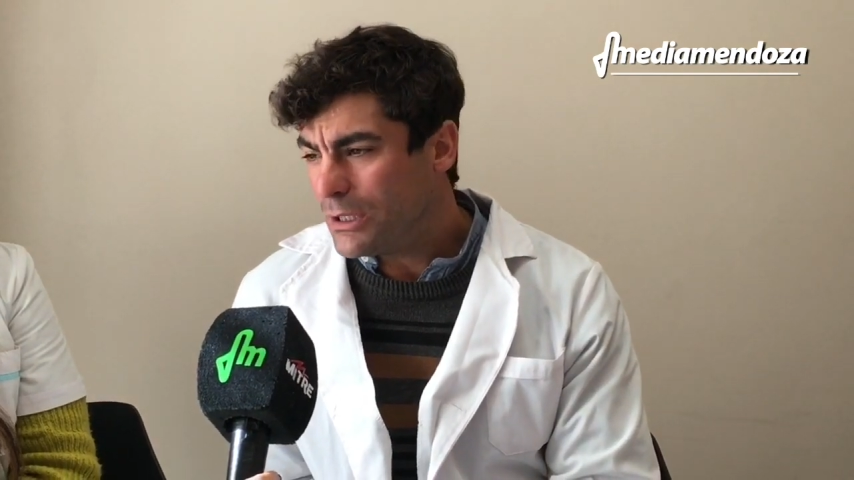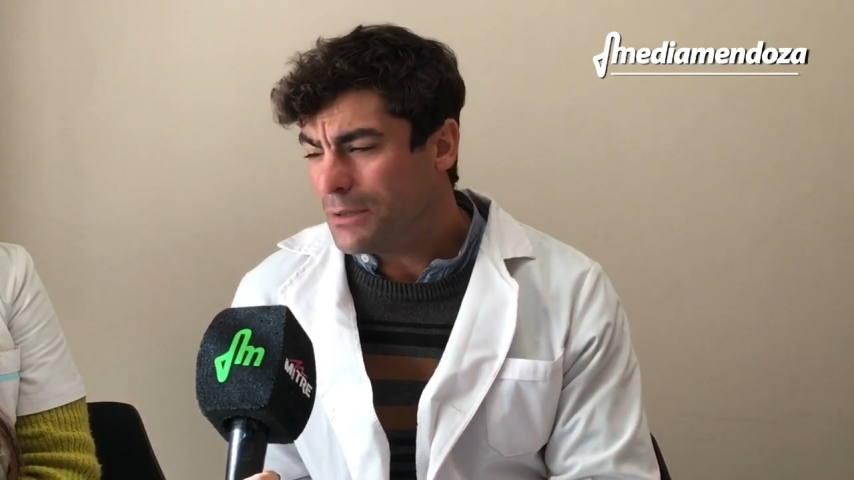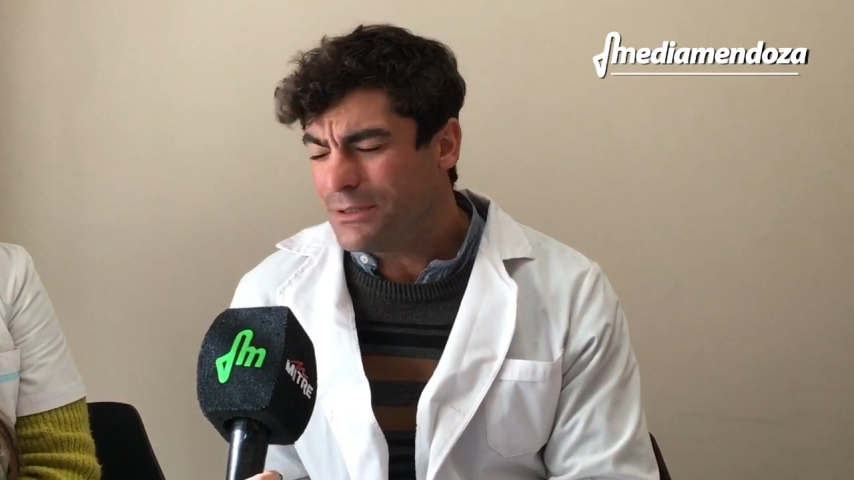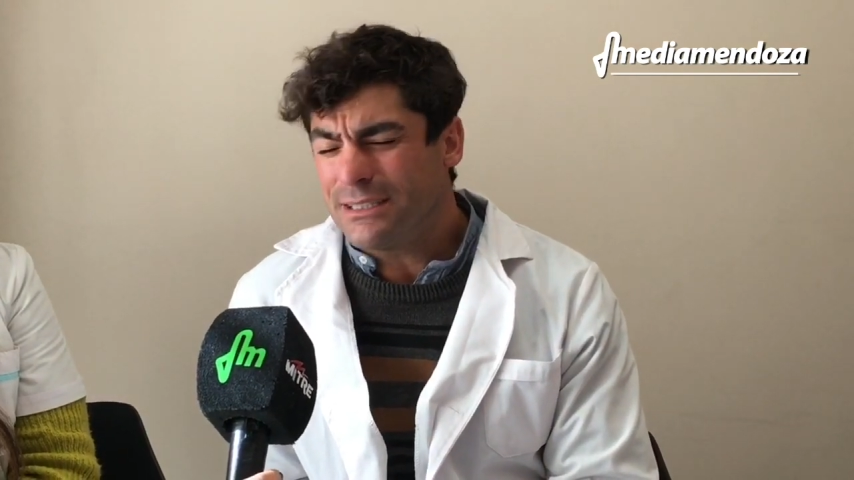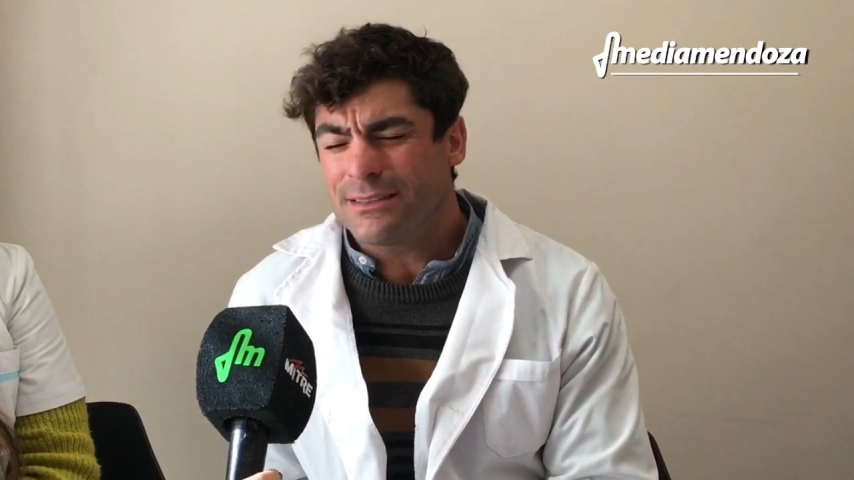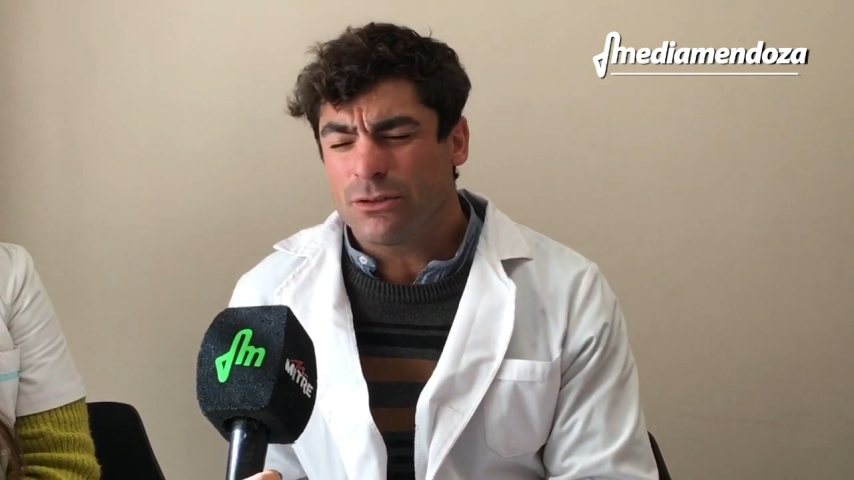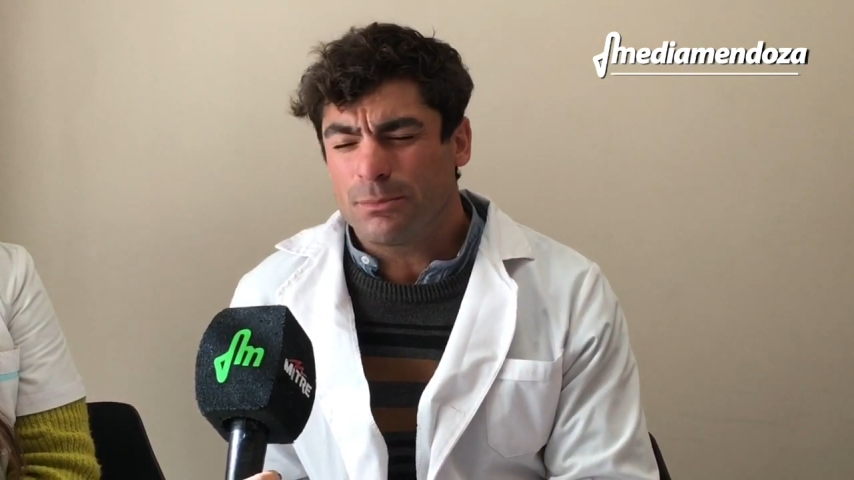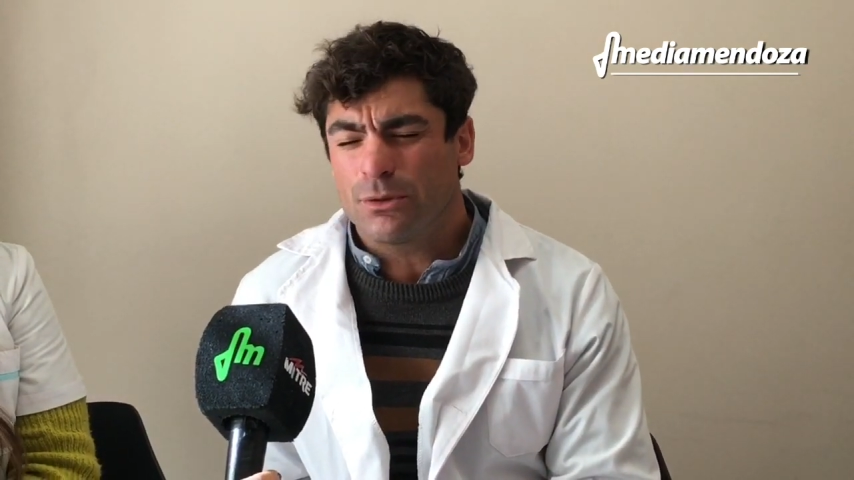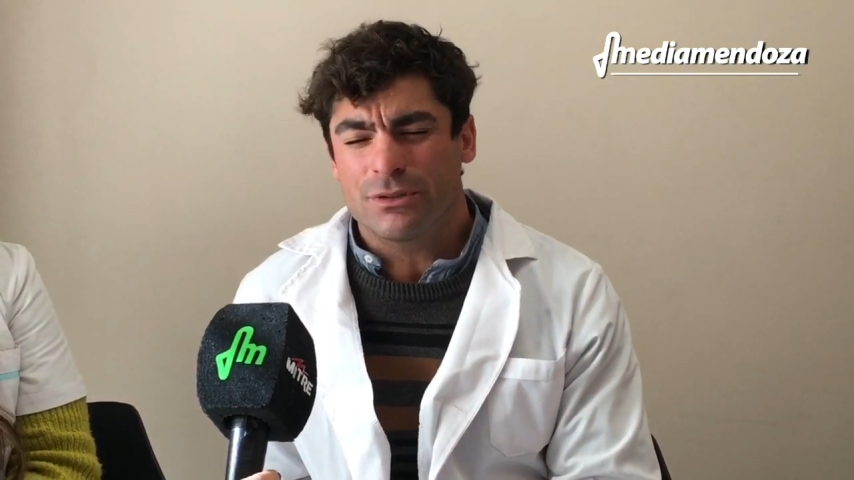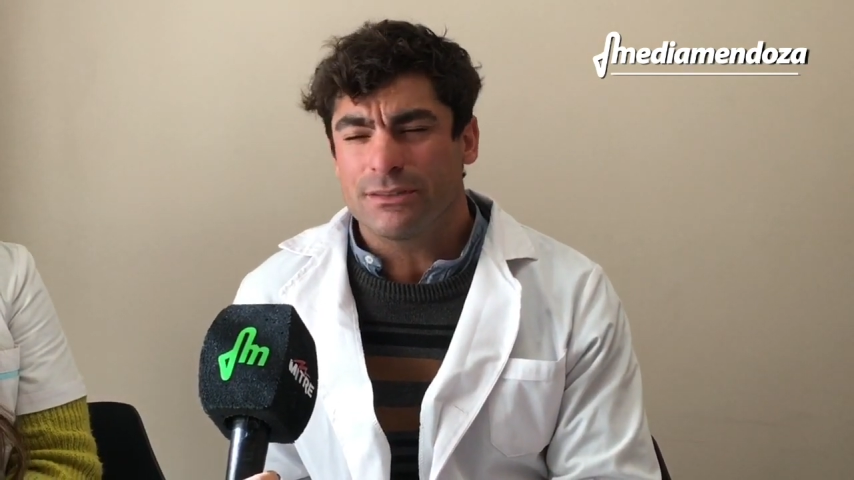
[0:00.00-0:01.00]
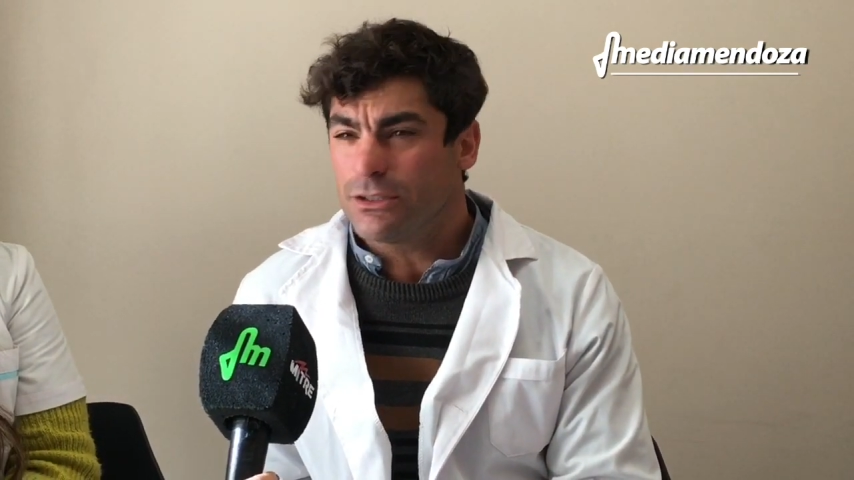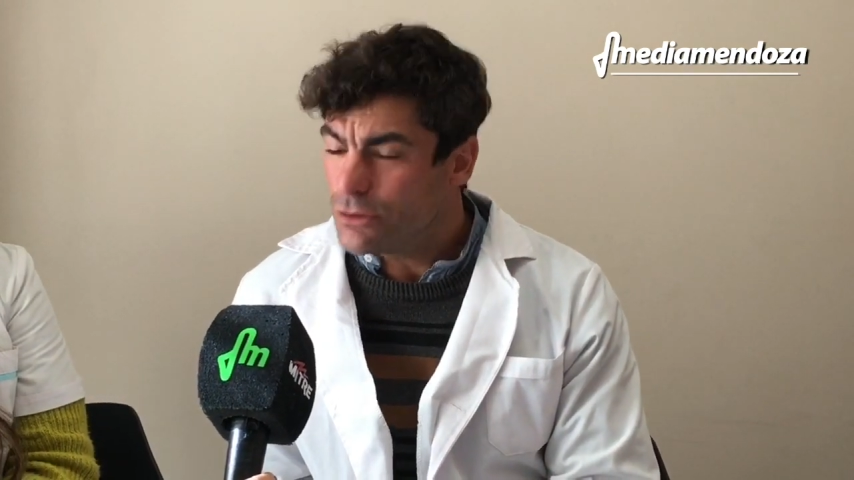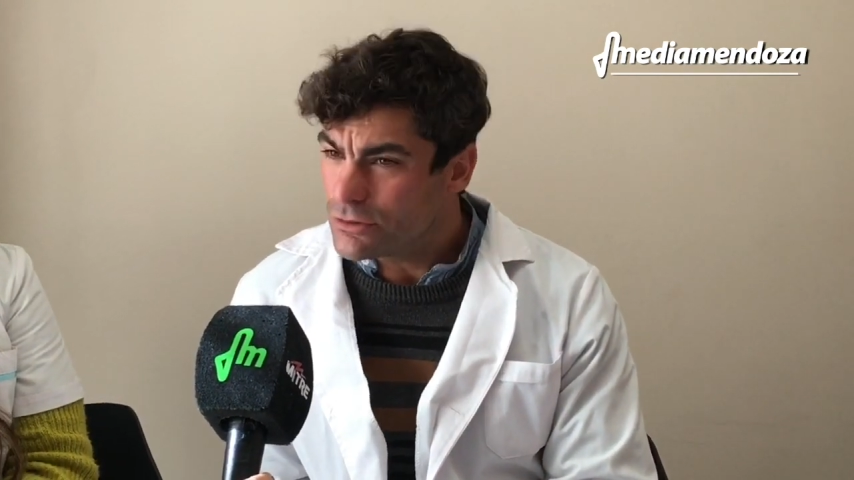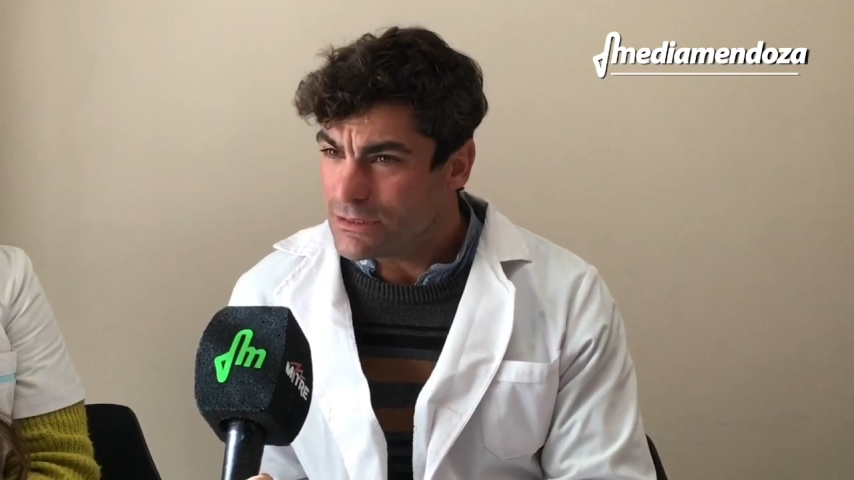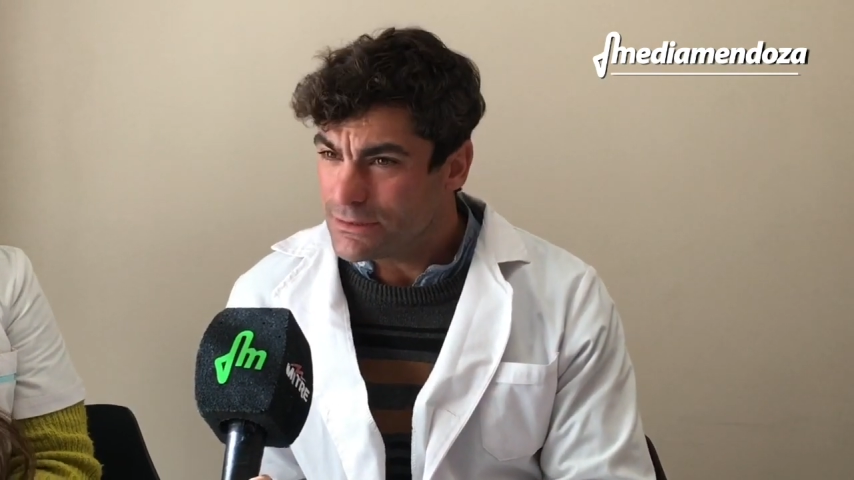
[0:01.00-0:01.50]
Las abstinencias no producen
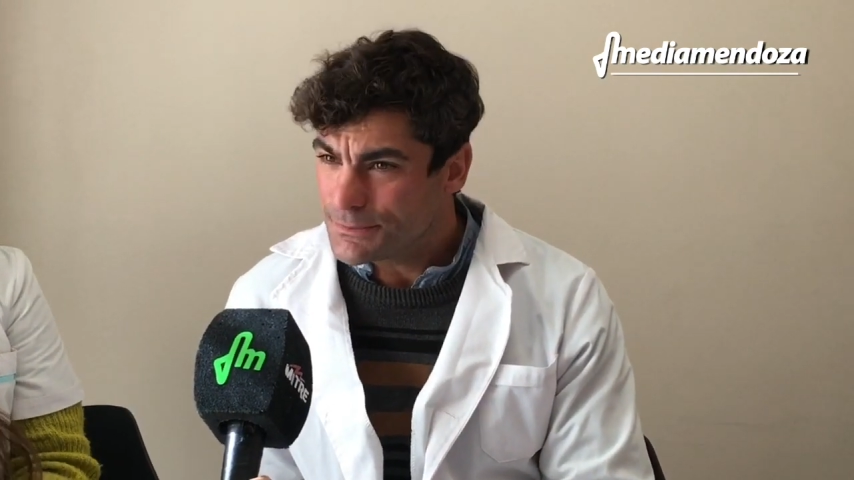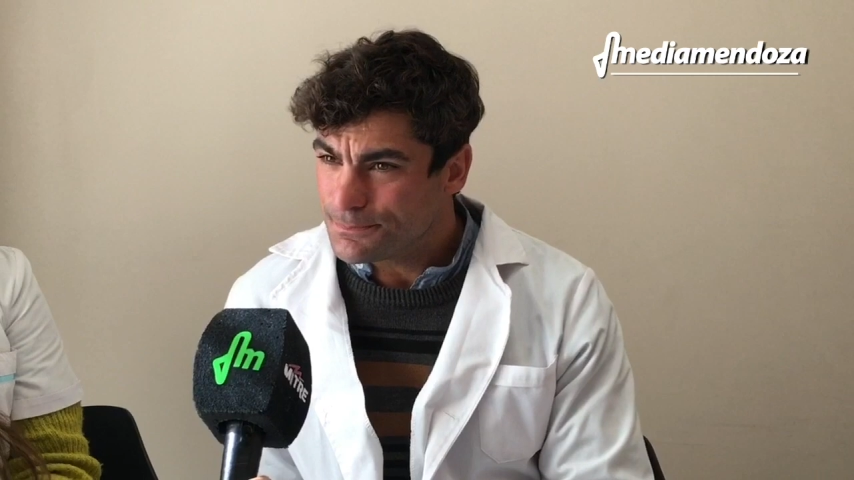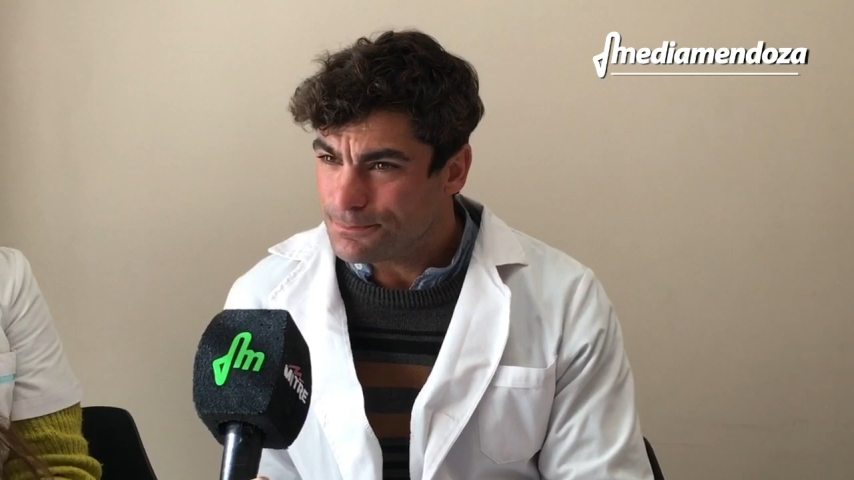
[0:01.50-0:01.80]
psicosis.